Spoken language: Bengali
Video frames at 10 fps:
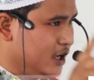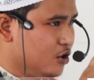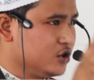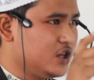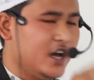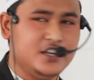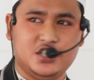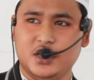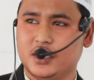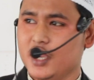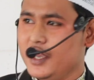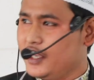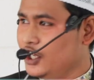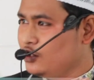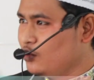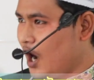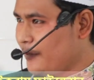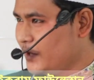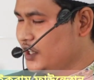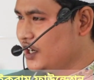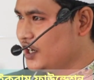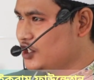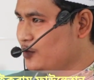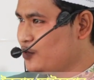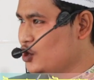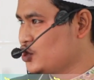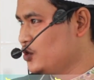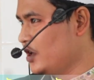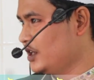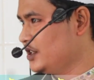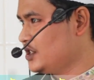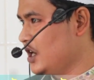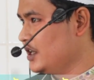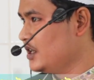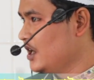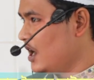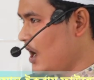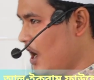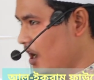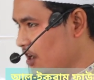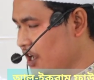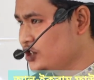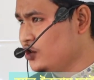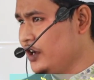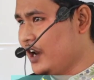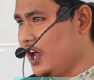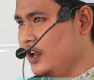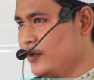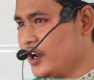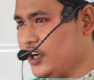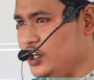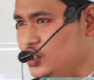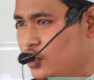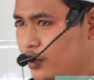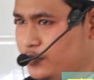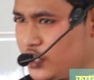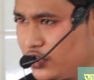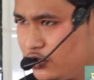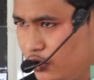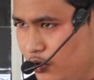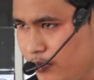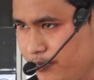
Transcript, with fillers: এ কথাই ঠিক কিন্তু আপনাদের কাছে প্রশ্ন রাখতে চাই আগের যুগের আলেমেরা কি সব জানতো